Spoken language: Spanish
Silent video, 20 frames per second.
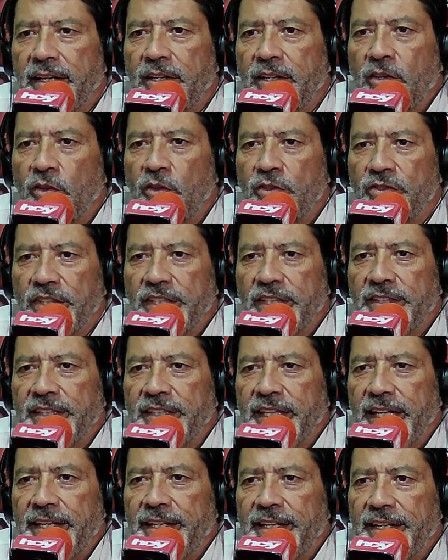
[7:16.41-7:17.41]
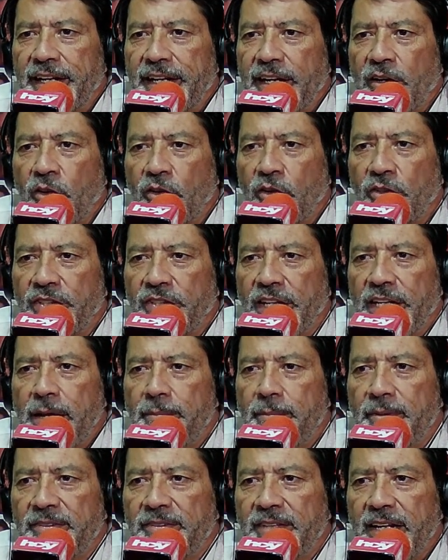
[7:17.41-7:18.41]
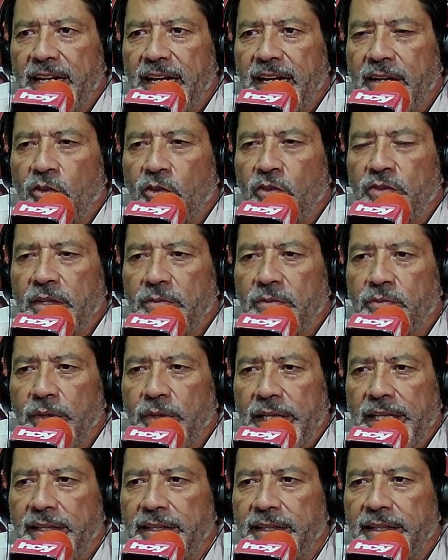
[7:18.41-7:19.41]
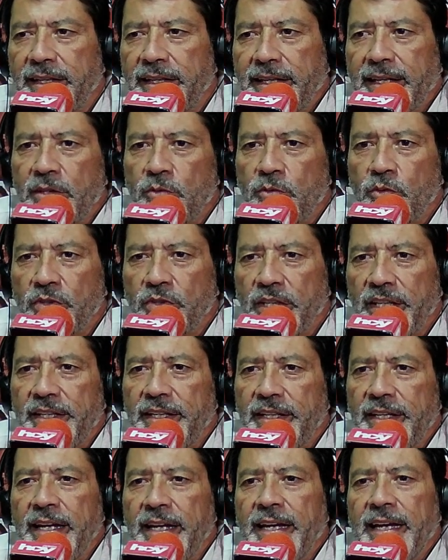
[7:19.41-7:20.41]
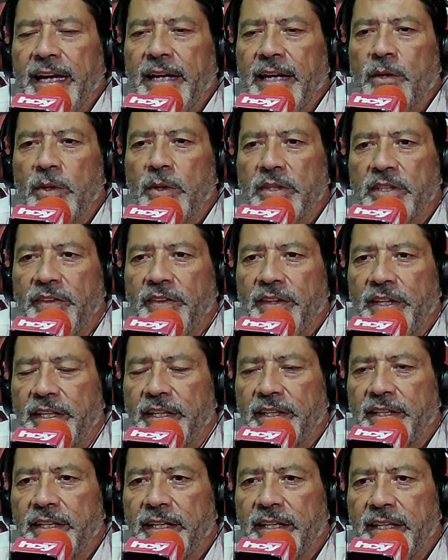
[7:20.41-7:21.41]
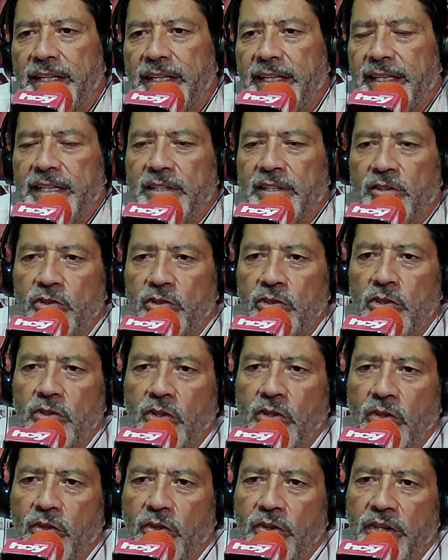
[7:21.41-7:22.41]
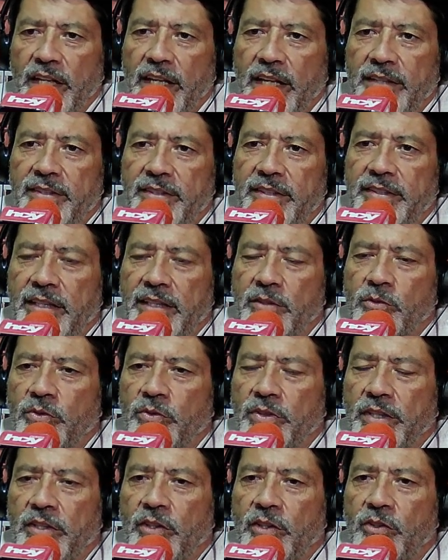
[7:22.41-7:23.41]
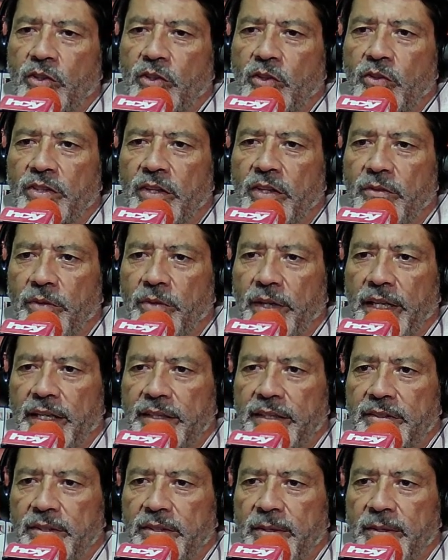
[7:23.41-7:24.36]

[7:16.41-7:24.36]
Consiste en reconocer y apreciar las cosas buenas que suceden en nuestra vida. Y todos los días están sucediendo cosas buenas.